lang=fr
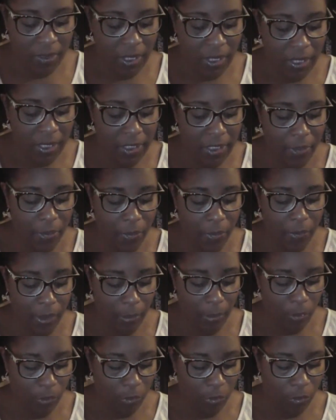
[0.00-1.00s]
ça reste
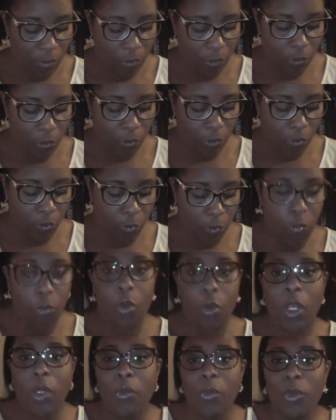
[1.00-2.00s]
vraiment, ce,
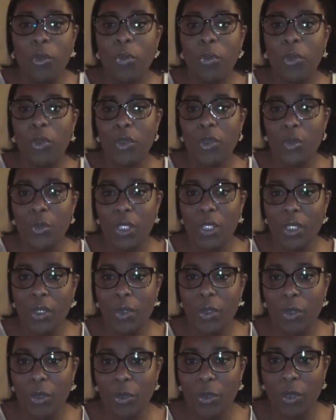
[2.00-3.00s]
je crois, mon
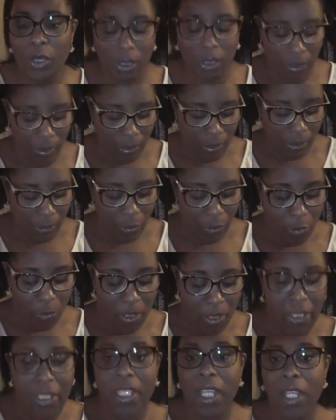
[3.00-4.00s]
produit euh, euh,
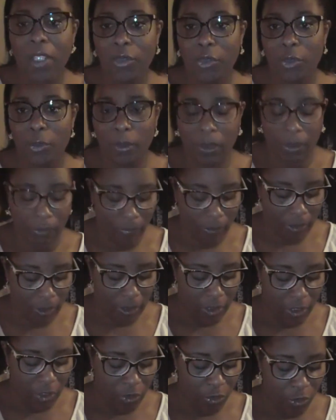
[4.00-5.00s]
maquillage
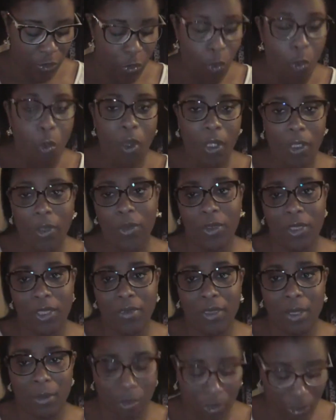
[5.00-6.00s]
préféré. Je crois que
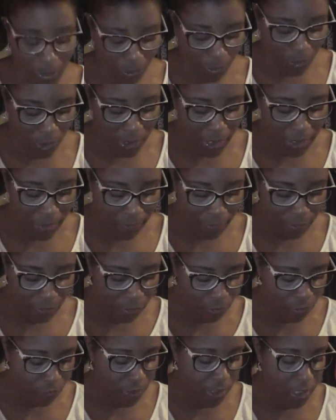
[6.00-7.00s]
c'est vraiment les rouges à lèvres.
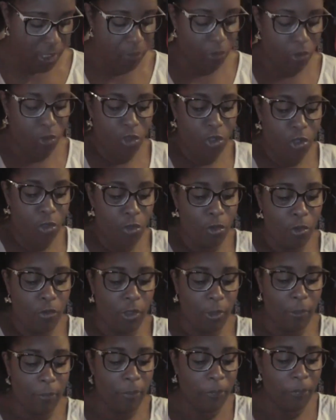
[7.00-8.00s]
Donc voilà, donc je
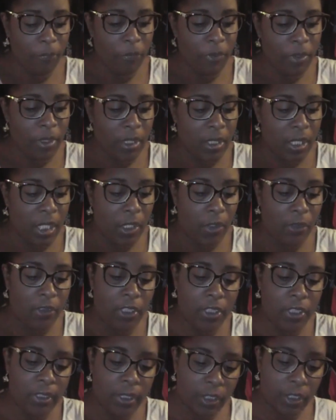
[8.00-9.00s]
l'ouvre. Alors
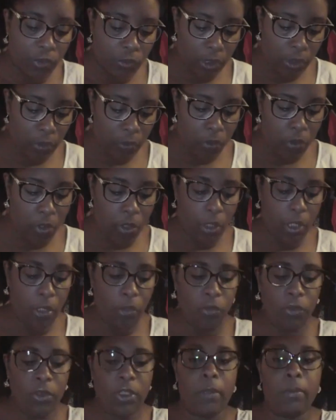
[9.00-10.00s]
c'est une très jolie couleur.
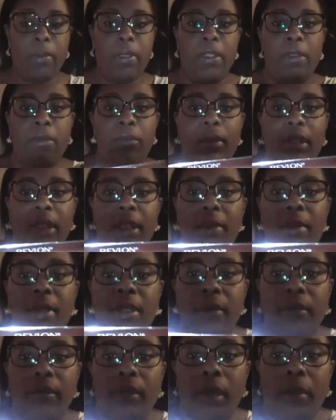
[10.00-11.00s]
Alors je ne sais pas si vous allez
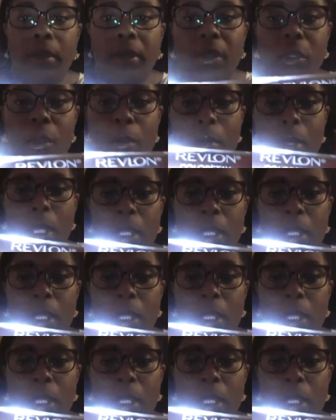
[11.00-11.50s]
bien voir, parce que